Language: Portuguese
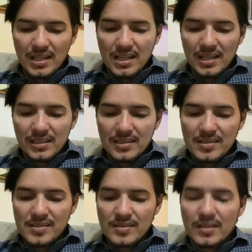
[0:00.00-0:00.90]

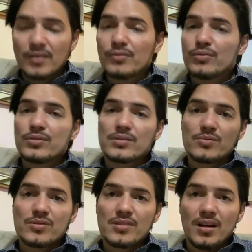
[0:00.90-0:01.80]
eles foram
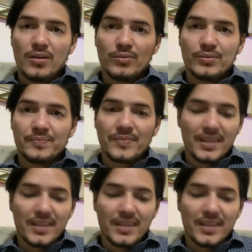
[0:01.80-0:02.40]
salvos.